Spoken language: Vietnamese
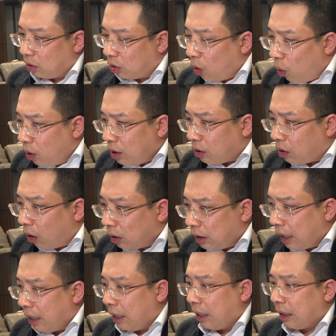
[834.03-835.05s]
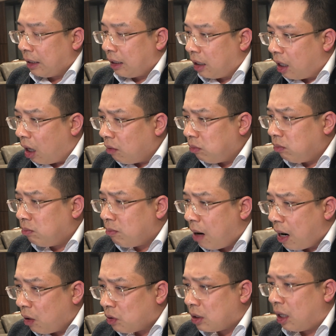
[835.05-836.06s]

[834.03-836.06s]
Tôi có thể không bao